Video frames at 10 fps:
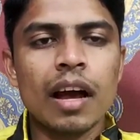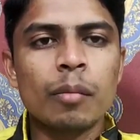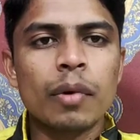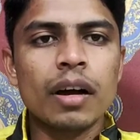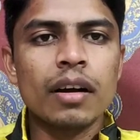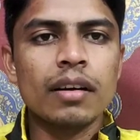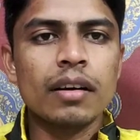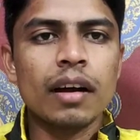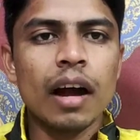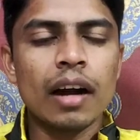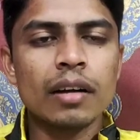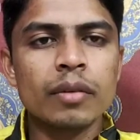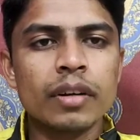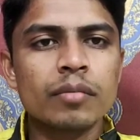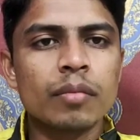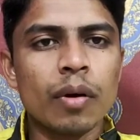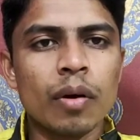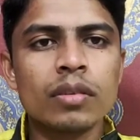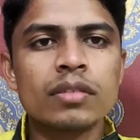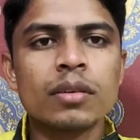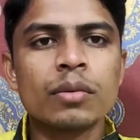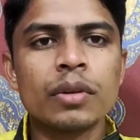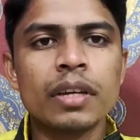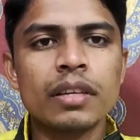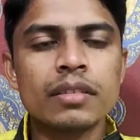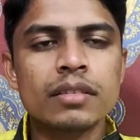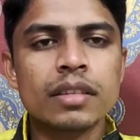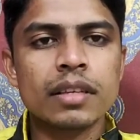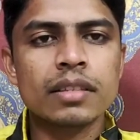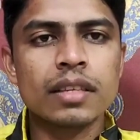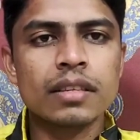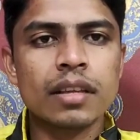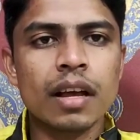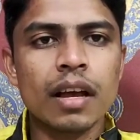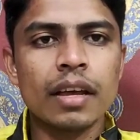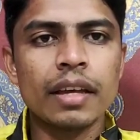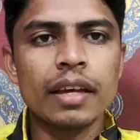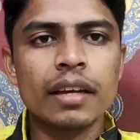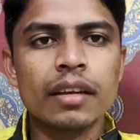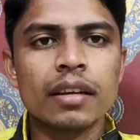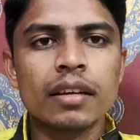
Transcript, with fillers: आपका हार्डवर्क बहुत ज़रूरी है सक्सेस का एक